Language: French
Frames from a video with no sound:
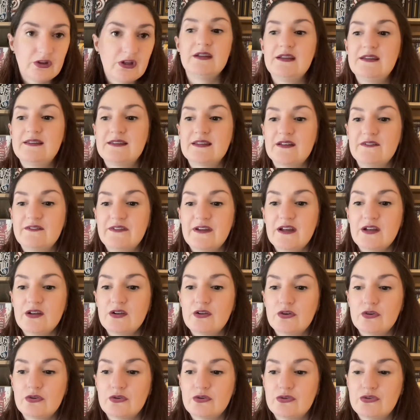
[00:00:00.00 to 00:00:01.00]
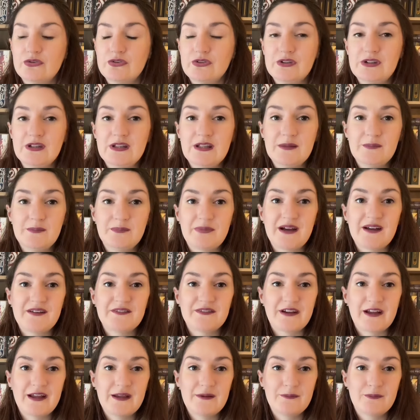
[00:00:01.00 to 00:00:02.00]
Il s'avère que ce n'est pas
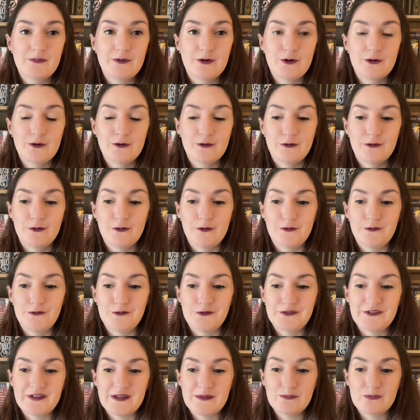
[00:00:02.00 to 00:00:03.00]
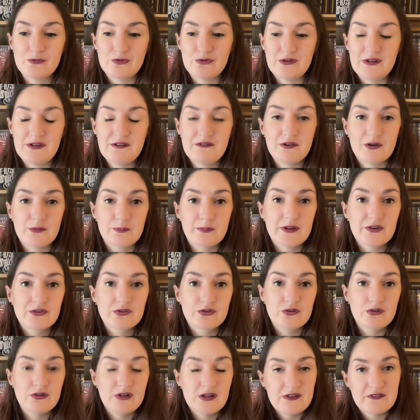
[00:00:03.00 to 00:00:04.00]
vraiment euh, le thème du livre parce
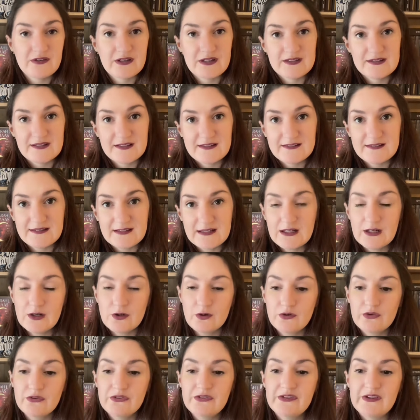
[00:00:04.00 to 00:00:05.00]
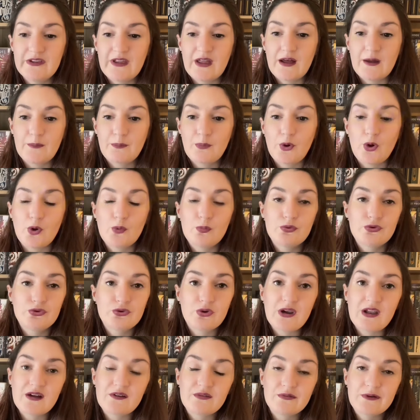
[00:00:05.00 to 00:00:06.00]
que le livre est assez lent, ça prend plutôt
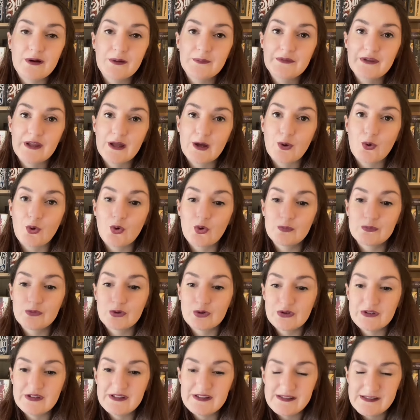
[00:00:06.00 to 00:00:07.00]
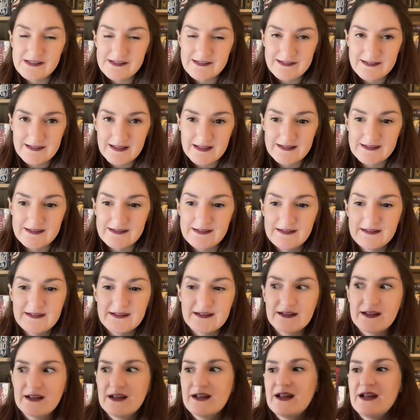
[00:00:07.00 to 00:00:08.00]
la forme d'un roman initiatique.
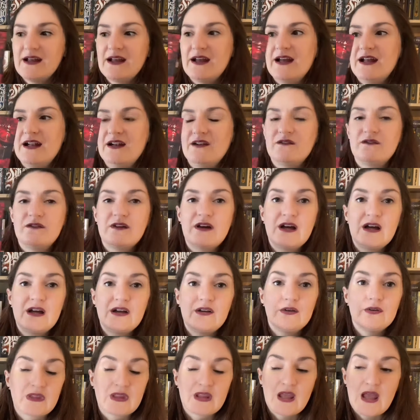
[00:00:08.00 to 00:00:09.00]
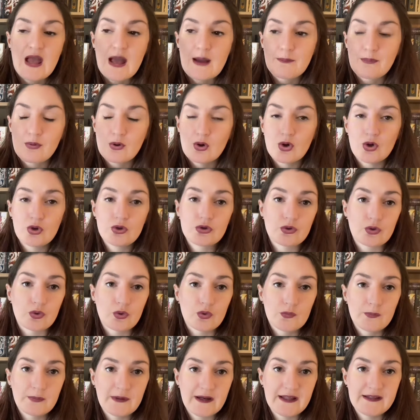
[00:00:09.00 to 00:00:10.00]
Elle va euh, apprendre
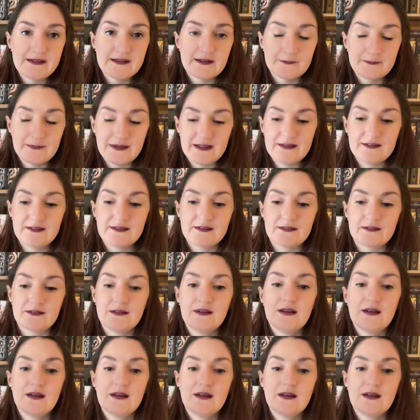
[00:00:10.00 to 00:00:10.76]
auprès d'un maître